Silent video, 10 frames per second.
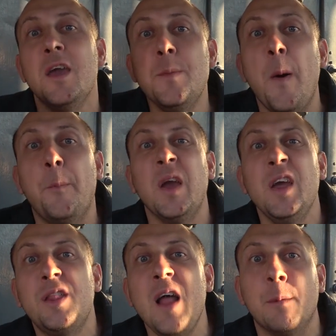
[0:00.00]
и по
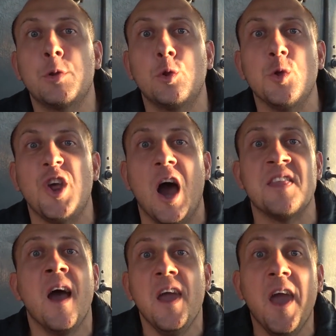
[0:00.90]
поездам
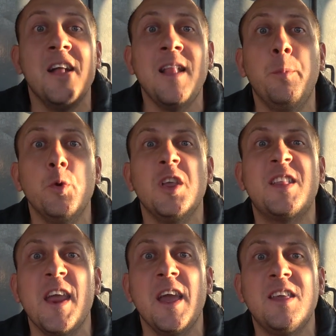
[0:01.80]
стучать, и она
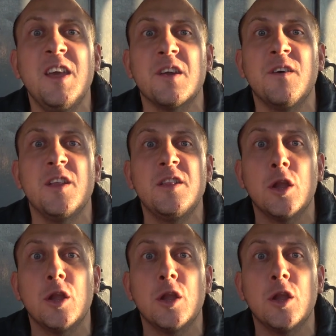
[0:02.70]
будет реагировать